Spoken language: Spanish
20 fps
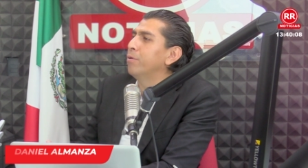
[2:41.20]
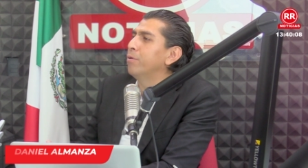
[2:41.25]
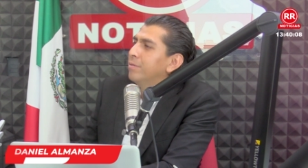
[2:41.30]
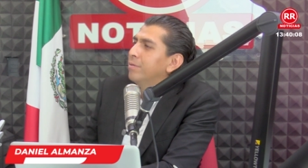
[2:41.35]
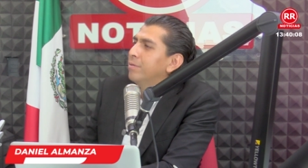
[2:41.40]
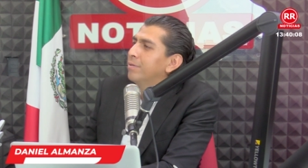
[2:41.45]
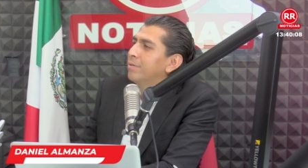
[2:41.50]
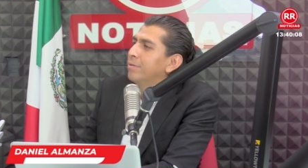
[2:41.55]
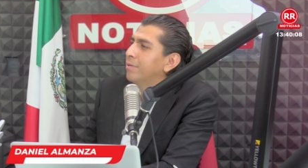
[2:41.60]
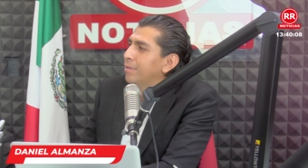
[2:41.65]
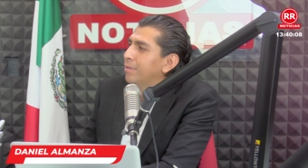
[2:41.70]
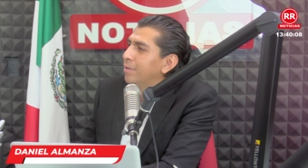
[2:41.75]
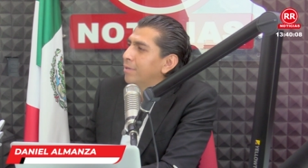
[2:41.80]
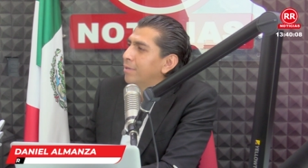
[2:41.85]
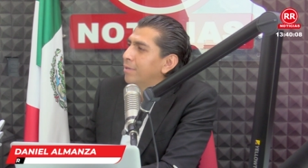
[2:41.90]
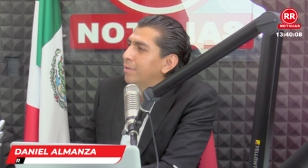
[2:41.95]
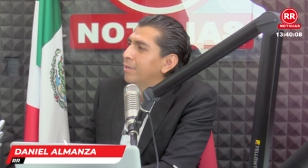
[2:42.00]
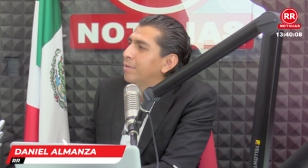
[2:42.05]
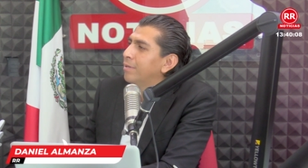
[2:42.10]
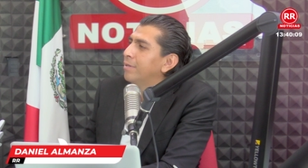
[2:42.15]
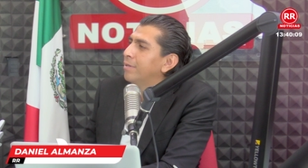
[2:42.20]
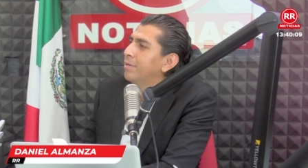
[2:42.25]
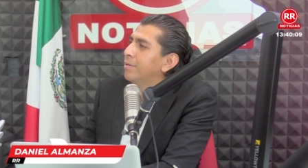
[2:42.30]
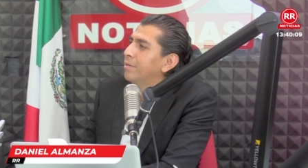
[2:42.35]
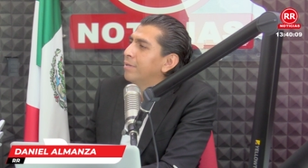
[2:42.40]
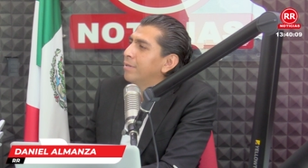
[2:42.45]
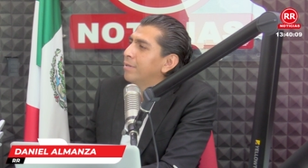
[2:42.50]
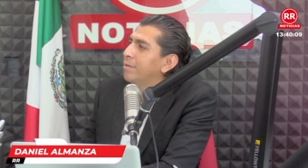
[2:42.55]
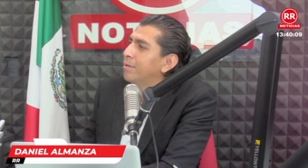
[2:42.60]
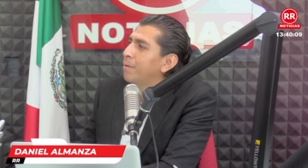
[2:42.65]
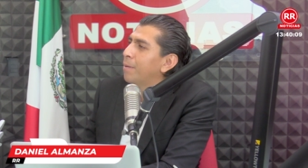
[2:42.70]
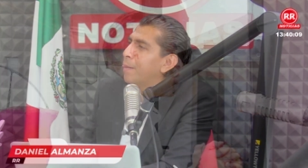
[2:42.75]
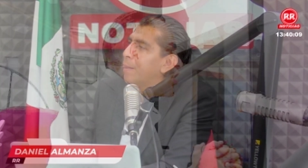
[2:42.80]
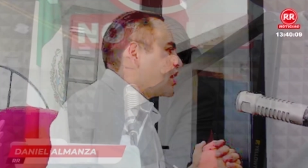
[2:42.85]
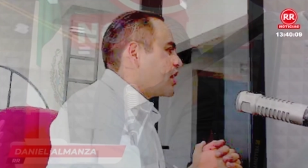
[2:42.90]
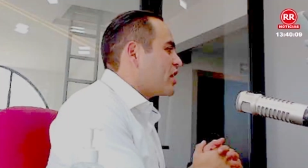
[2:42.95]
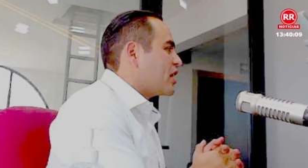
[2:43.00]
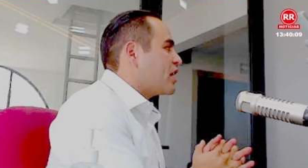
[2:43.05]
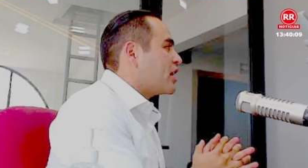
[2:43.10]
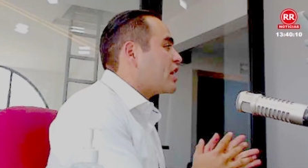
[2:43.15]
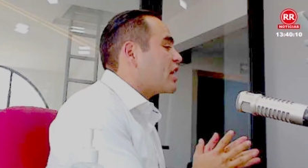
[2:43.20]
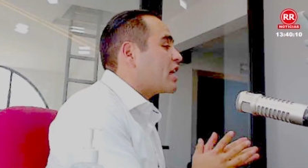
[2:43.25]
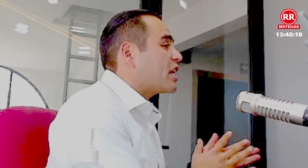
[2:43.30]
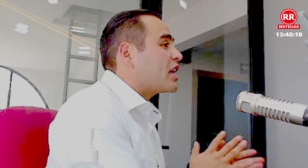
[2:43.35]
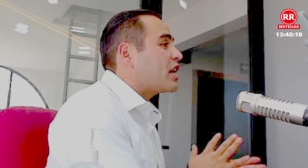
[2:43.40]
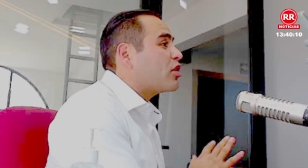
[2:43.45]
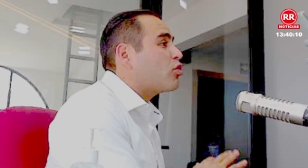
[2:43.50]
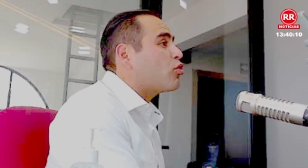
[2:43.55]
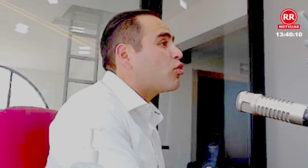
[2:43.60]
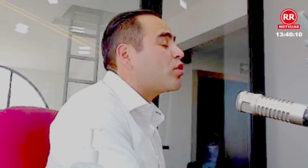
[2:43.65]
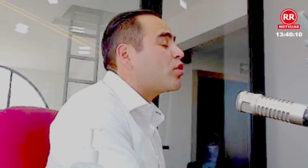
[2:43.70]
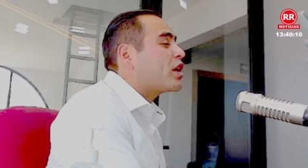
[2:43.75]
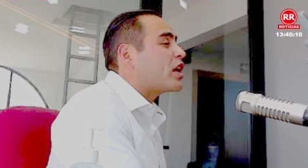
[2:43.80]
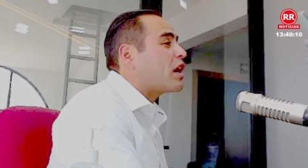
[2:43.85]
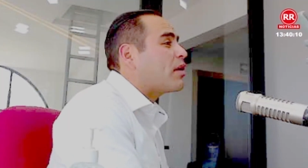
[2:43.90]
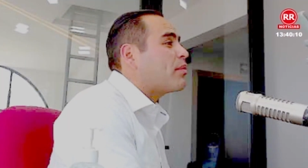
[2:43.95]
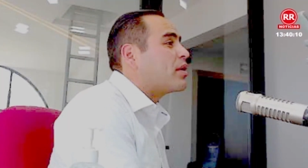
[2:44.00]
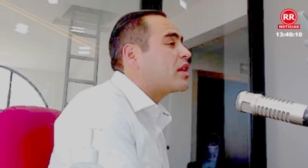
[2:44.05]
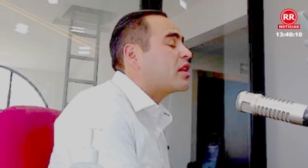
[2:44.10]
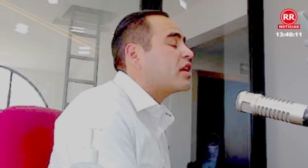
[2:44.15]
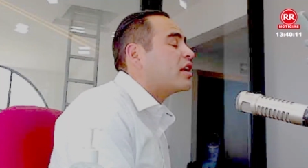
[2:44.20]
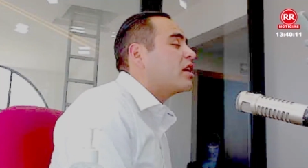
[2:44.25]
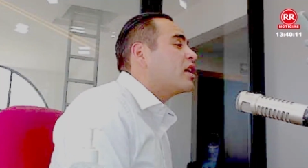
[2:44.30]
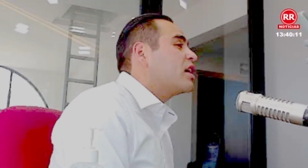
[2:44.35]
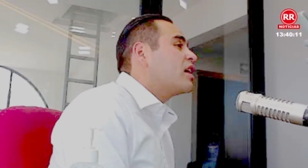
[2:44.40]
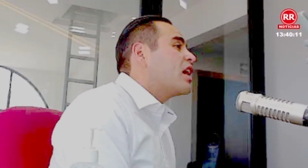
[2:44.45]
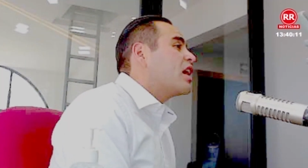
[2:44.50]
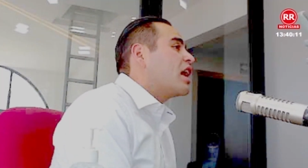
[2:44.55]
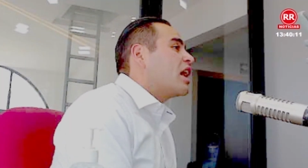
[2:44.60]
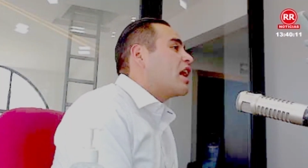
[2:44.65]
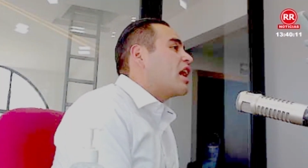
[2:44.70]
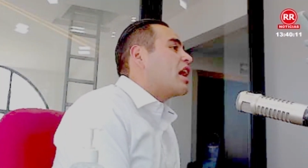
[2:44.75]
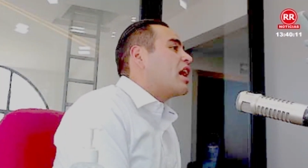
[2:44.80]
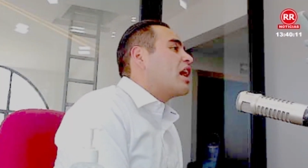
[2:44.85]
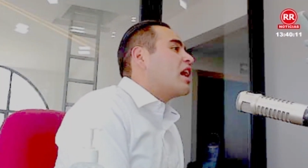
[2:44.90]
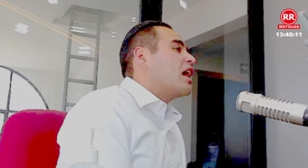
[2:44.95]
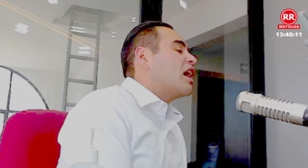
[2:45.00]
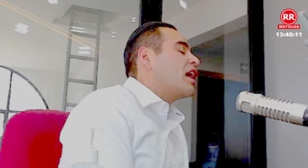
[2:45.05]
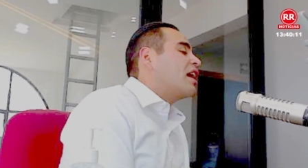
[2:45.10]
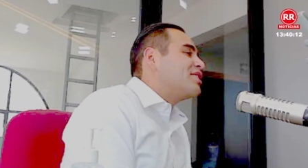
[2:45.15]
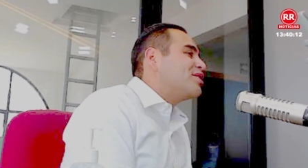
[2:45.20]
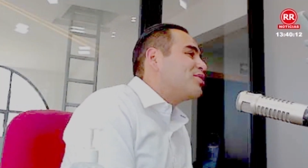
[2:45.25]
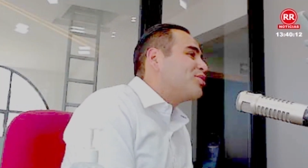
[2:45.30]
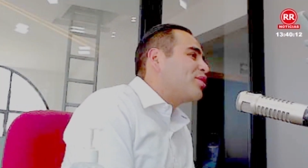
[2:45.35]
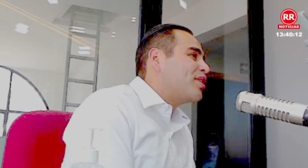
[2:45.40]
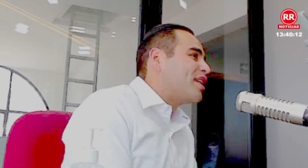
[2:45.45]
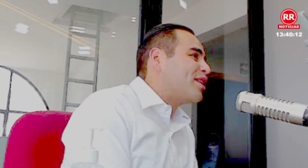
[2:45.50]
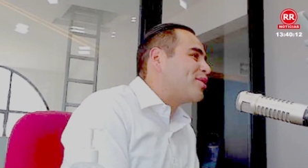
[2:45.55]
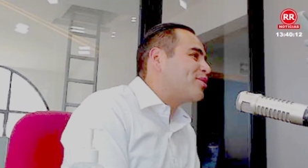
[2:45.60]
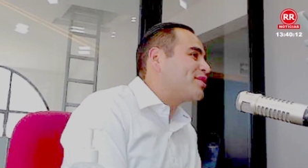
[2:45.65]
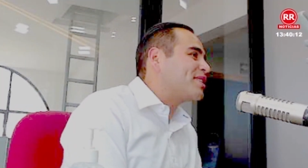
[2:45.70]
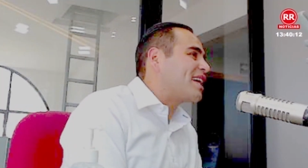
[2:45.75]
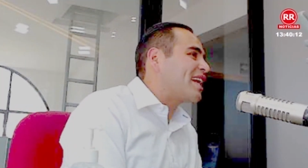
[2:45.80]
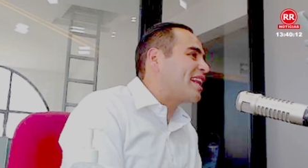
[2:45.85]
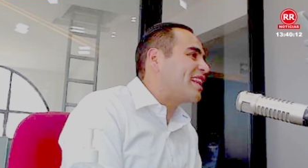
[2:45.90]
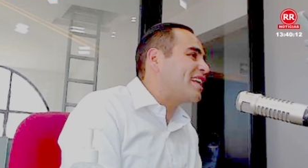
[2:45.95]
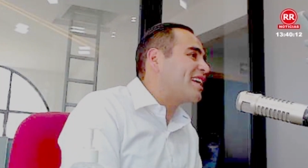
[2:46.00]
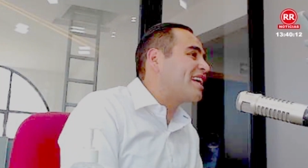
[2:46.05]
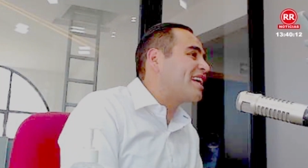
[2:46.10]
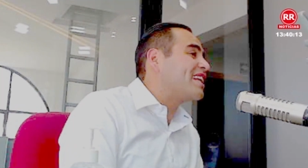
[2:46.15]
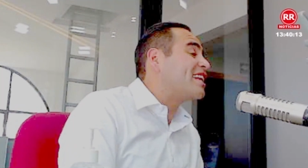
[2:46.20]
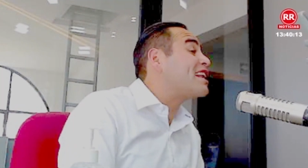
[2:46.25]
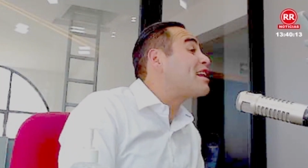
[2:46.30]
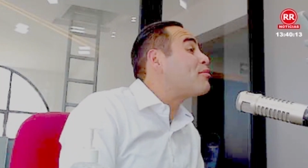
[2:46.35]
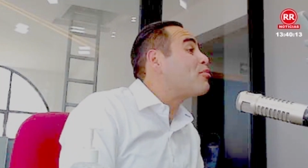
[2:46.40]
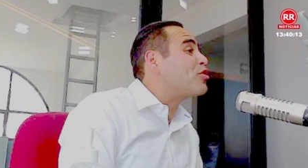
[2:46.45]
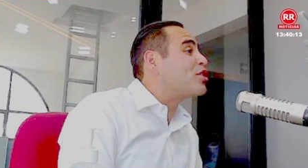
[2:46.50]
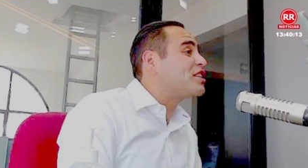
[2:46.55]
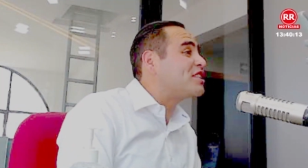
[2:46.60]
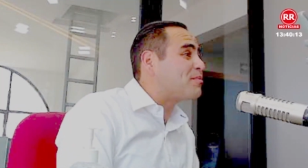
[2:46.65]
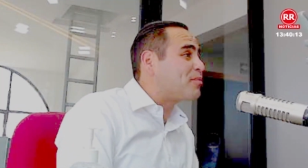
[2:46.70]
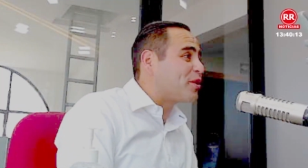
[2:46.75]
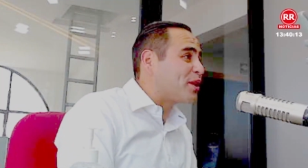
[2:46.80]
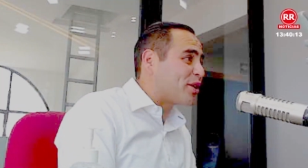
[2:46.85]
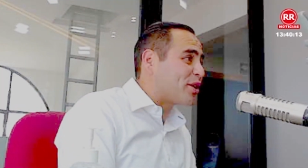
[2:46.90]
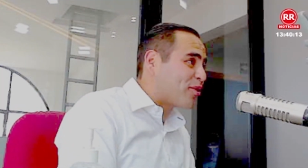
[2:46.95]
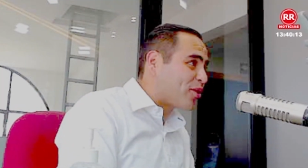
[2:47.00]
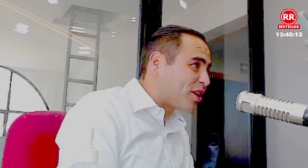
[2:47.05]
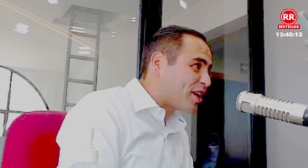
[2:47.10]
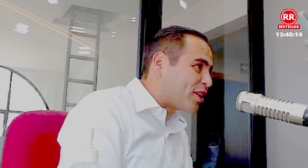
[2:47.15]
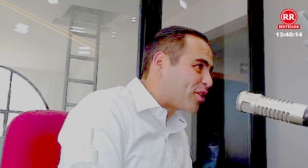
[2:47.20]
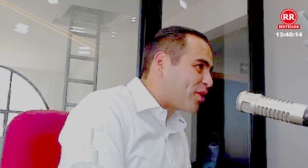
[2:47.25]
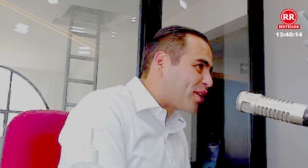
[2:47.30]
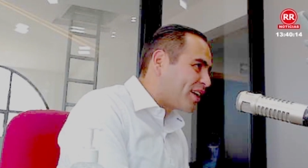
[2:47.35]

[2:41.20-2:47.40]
primero que nada, y lo más importante, dirigido únicamente a ciudadanos que radiquen en el municipio de Corregidora.